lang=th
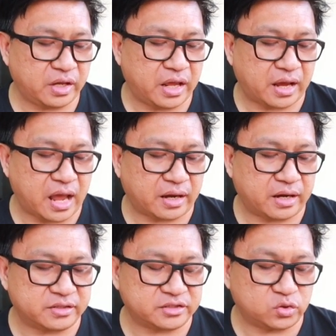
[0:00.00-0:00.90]
เอกอั
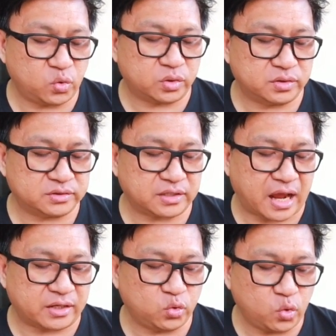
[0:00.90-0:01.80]
ครราชทูตส
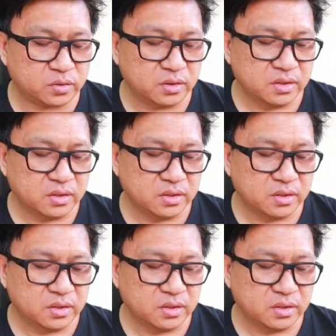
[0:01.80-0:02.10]
ถานทูต